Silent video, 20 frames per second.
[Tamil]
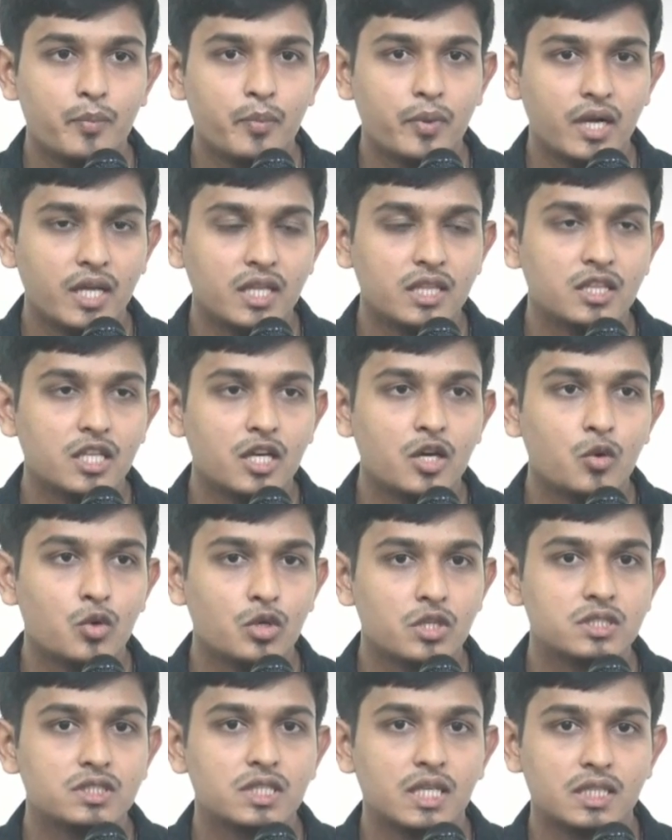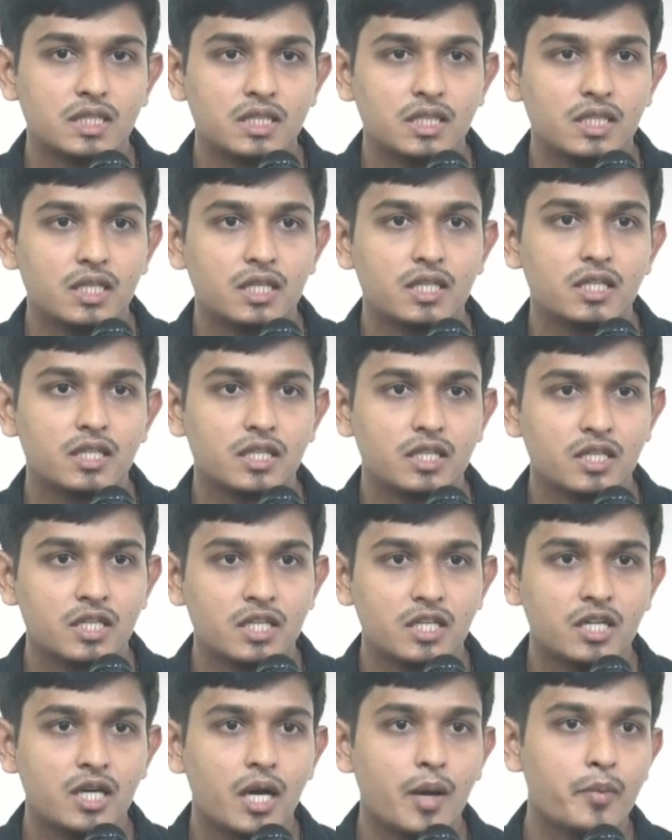படைத்த ஒரு சக்தி
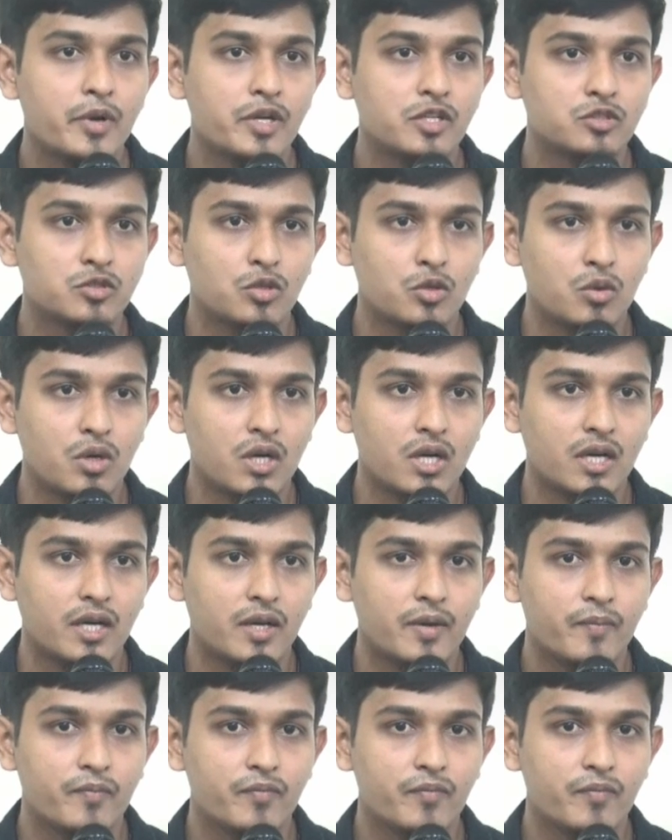இருக்குது அப்படின்னு சொல்லுவாங்க